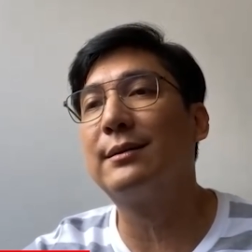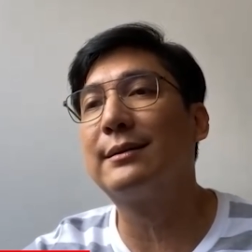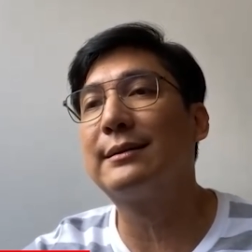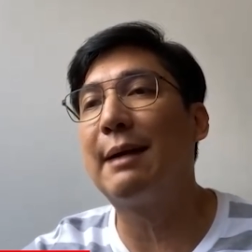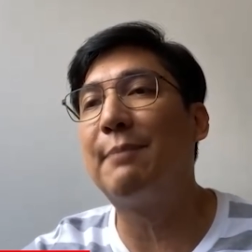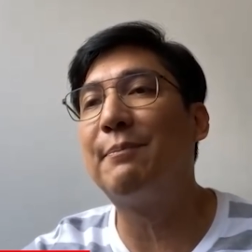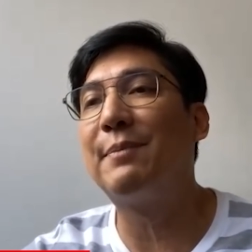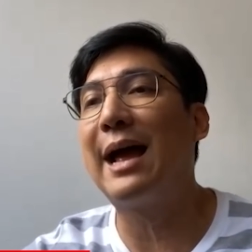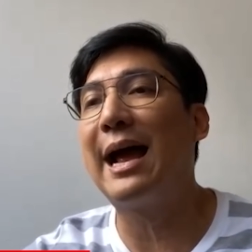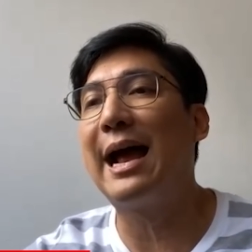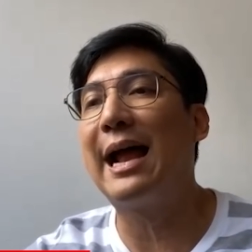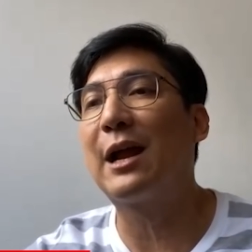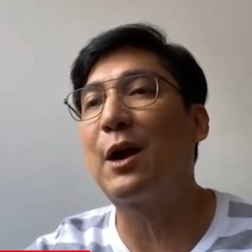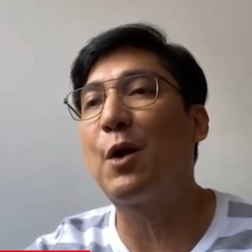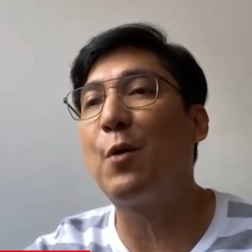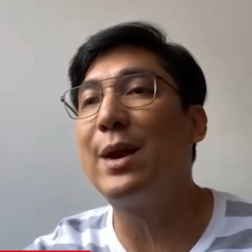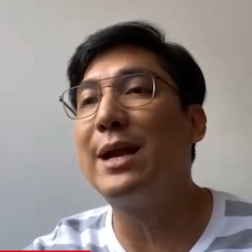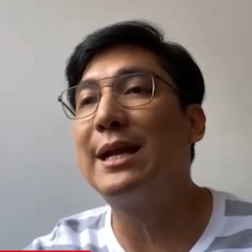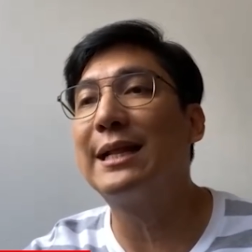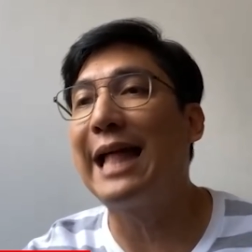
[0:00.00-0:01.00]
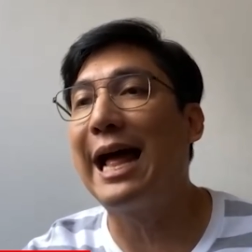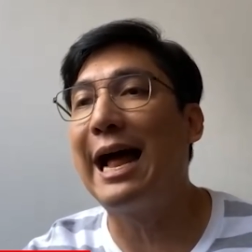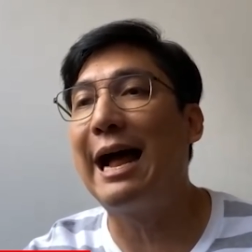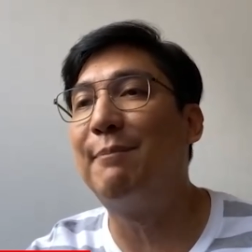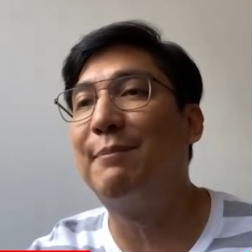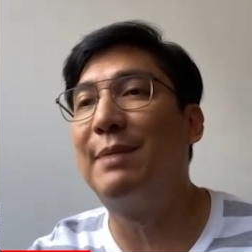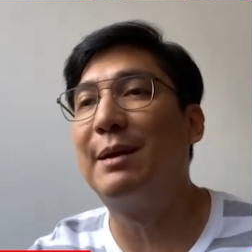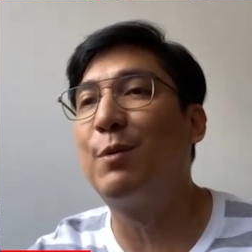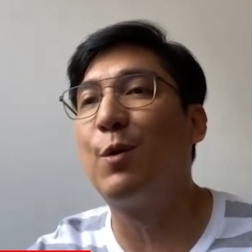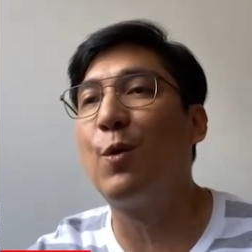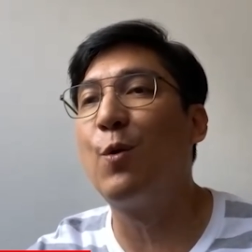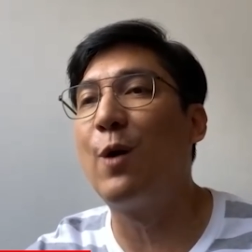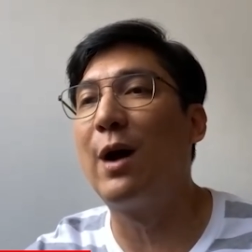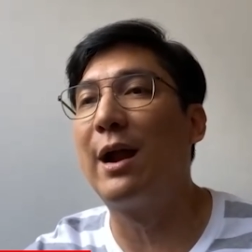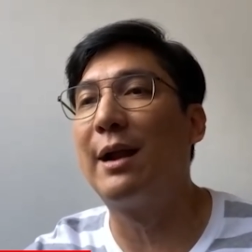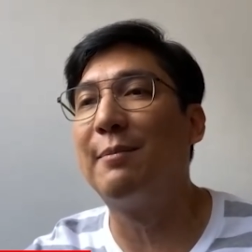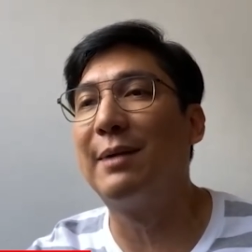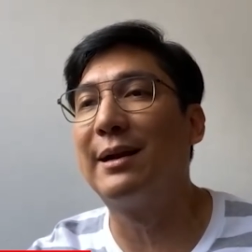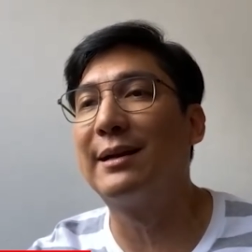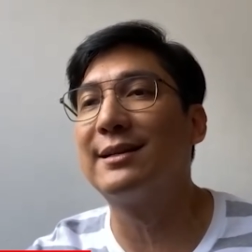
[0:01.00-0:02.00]
จำได้แล้วก็วิ่งตามเป็นพวน
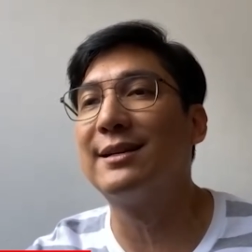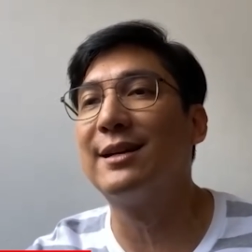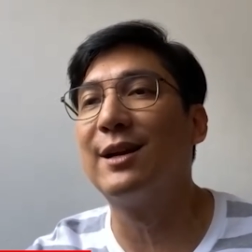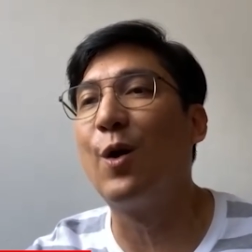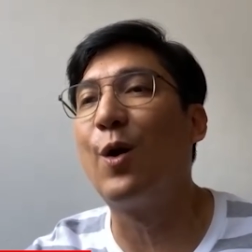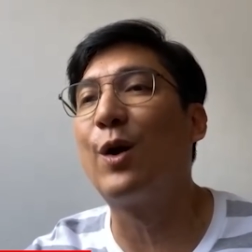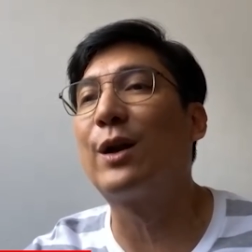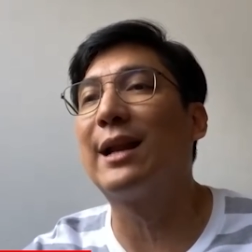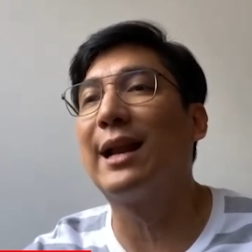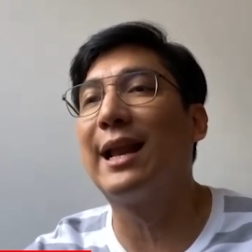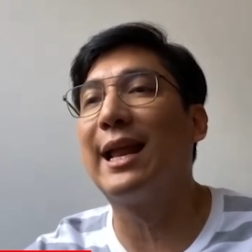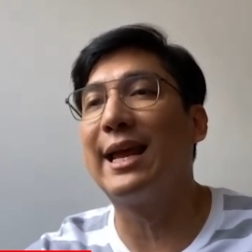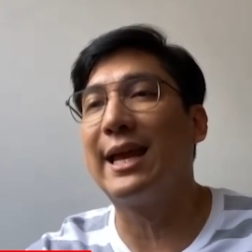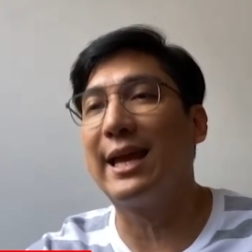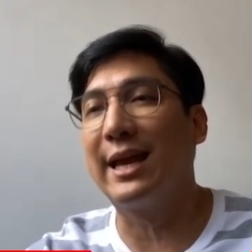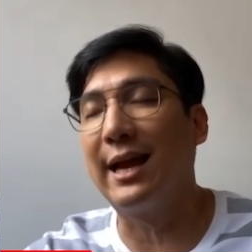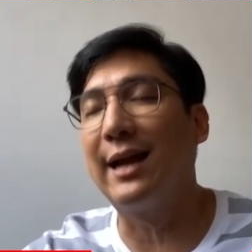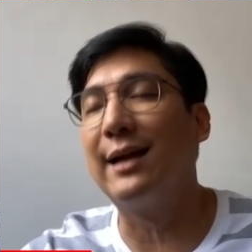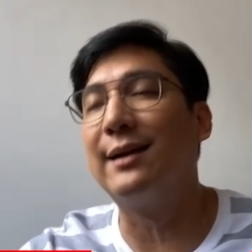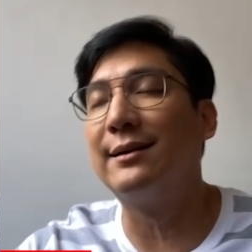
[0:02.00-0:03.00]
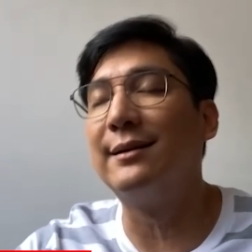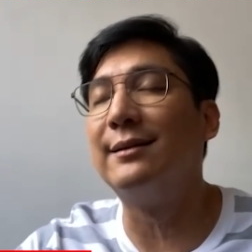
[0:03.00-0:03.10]
มาถึงรถอะไรอย่างเงี้ย